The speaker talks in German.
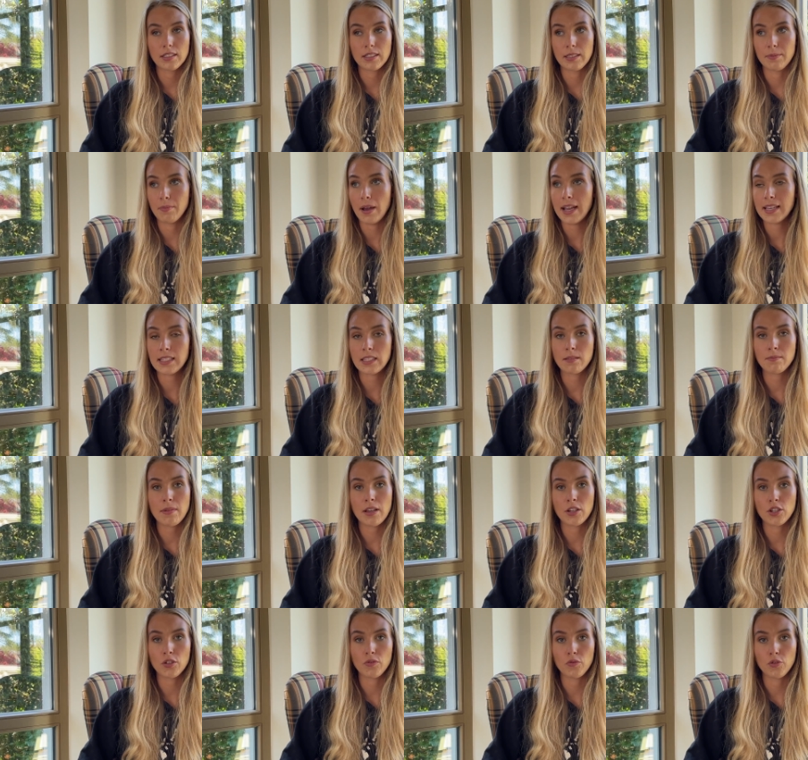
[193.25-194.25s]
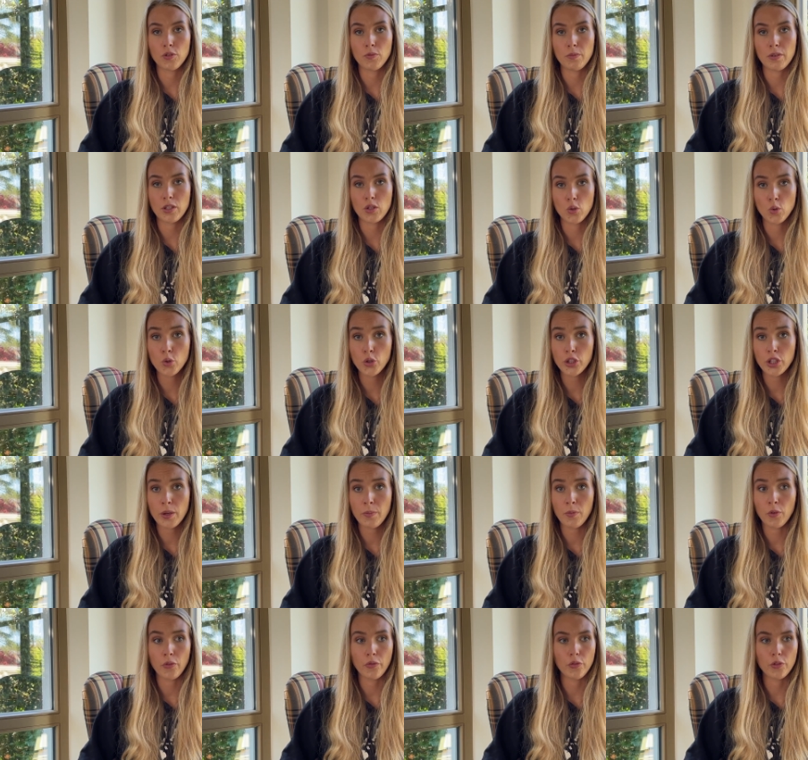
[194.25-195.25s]
Die meisten Menschen würden mir
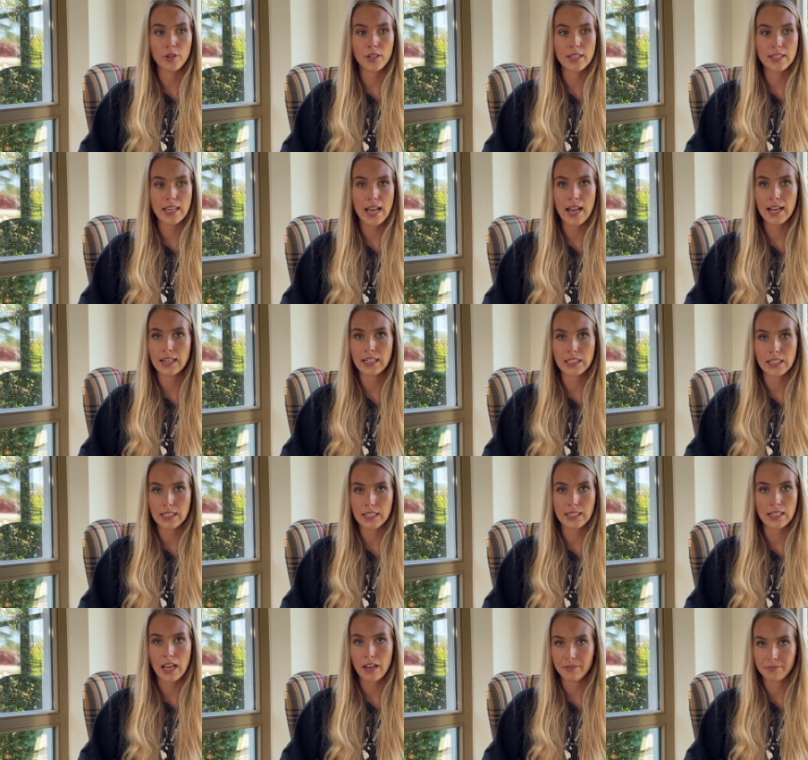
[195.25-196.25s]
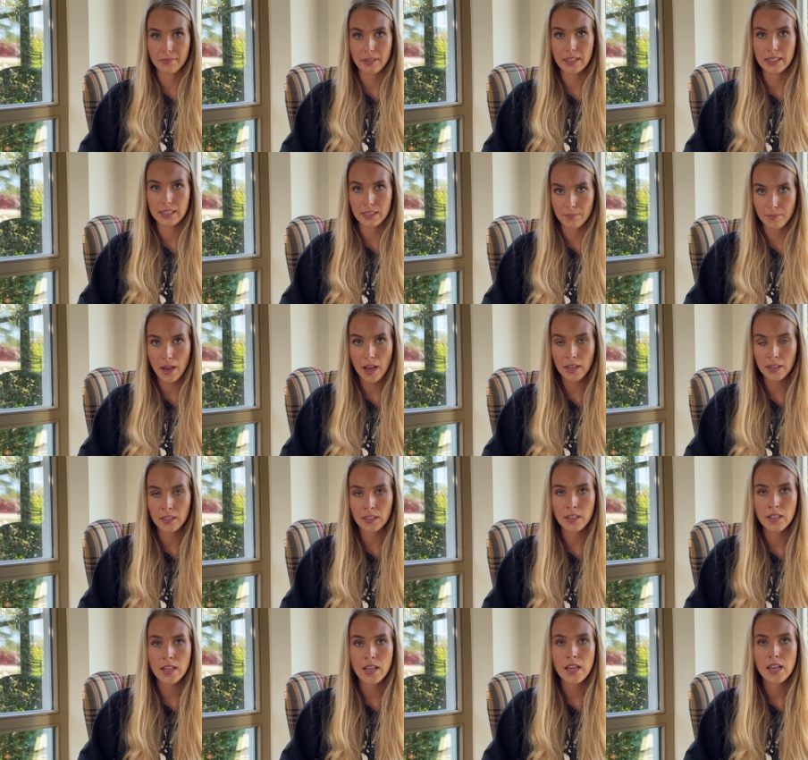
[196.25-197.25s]
zustimmen und würden sagen, das darf man nicht machen.
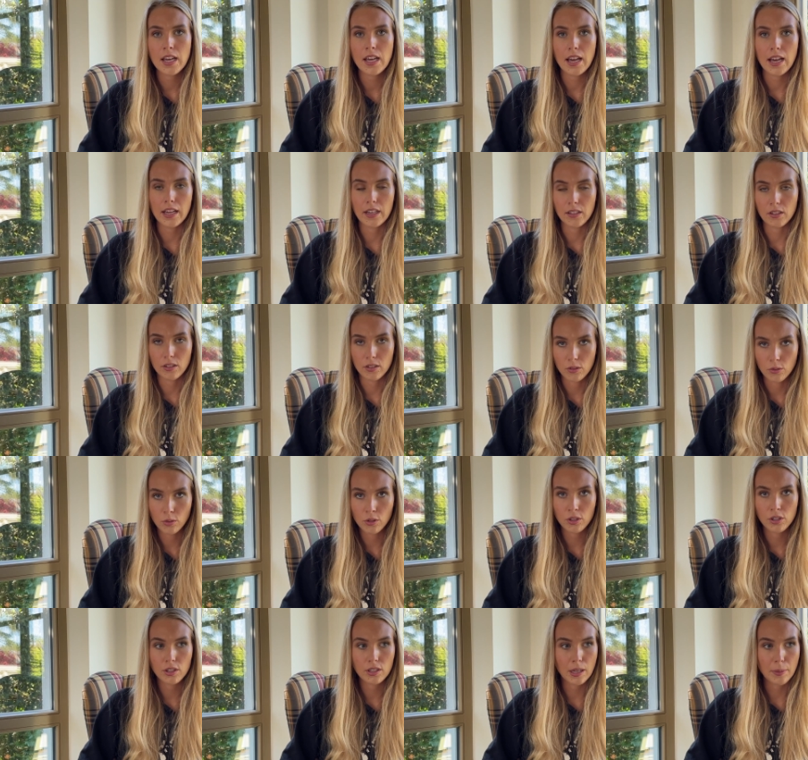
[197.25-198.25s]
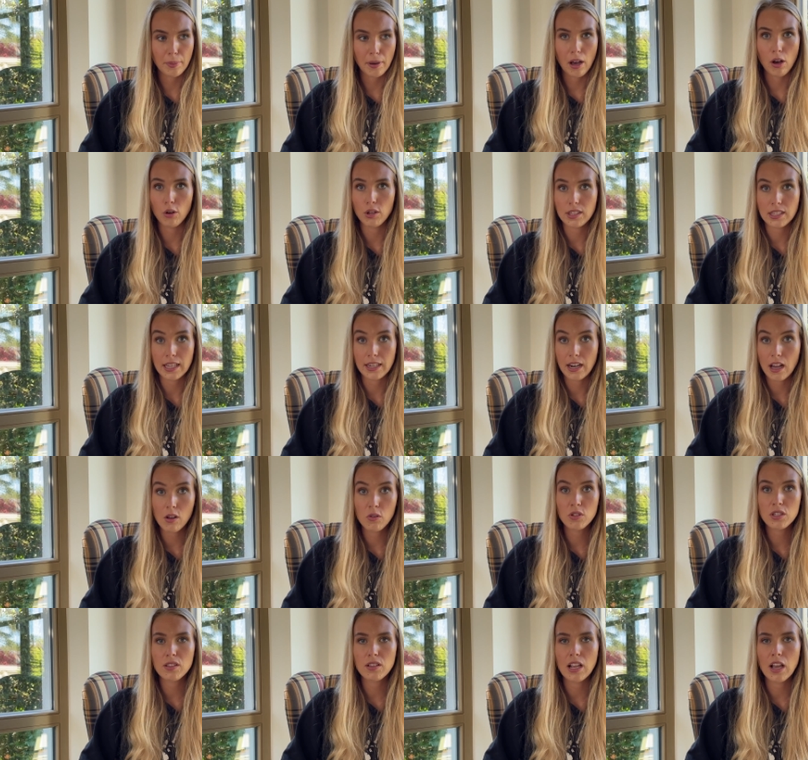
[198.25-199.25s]
Ein Hund, der braucht seinen
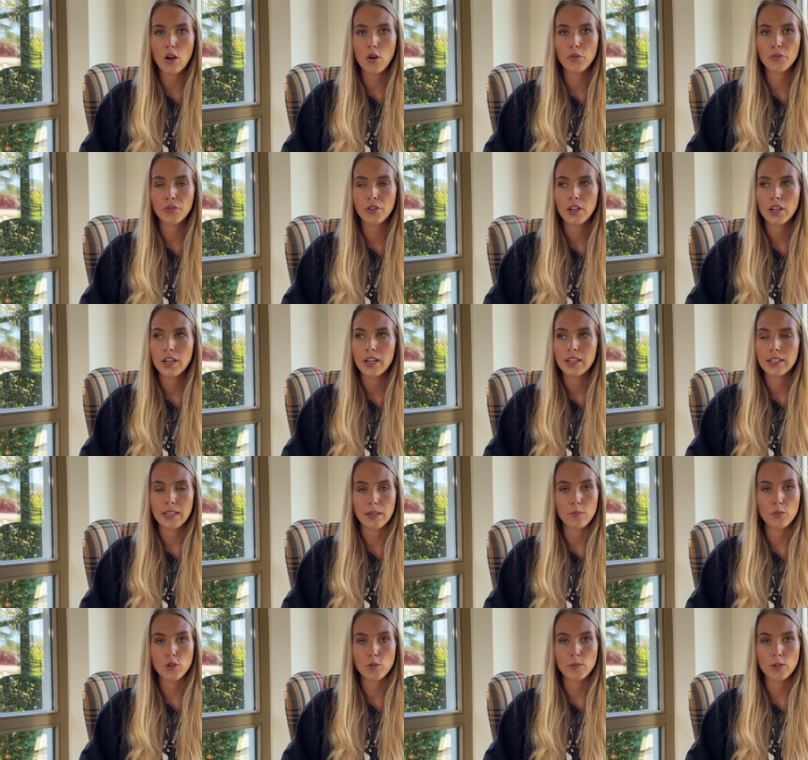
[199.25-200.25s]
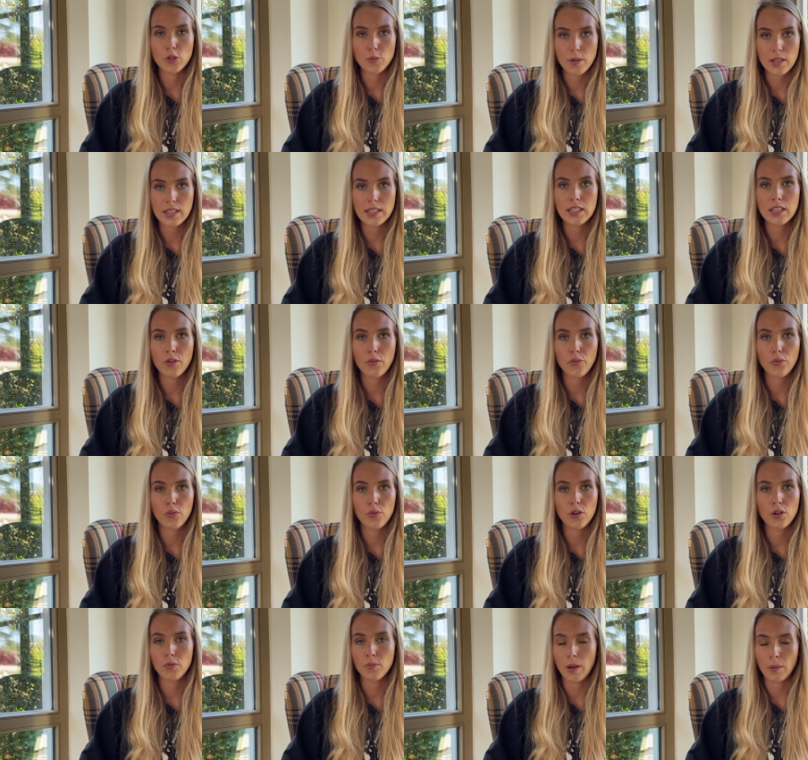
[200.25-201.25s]
Auslauf, den muss man spazieren
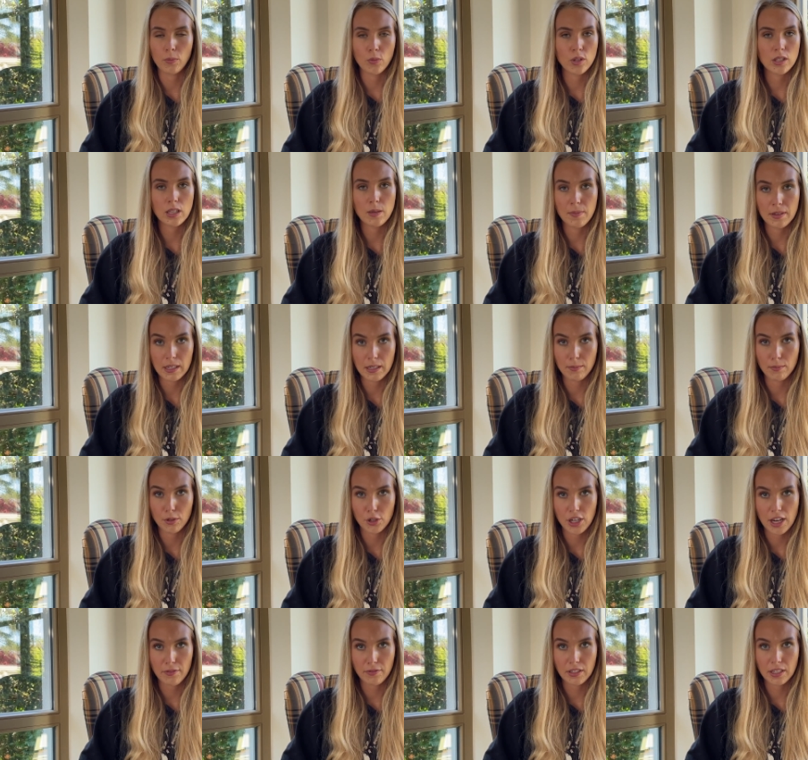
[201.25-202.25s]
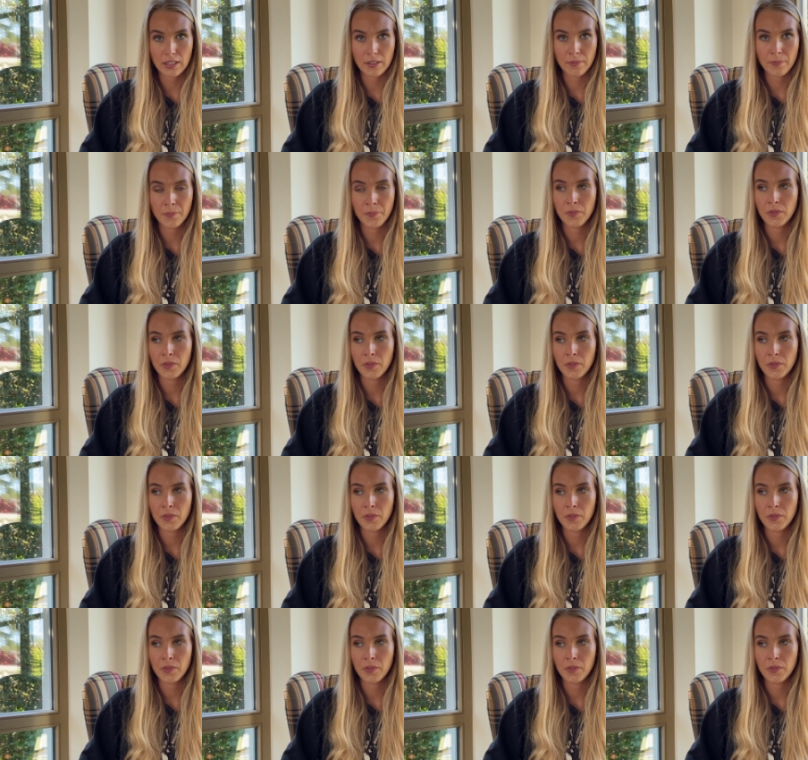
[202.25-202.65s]
führen, man muss sich mit ihm beschäftigen.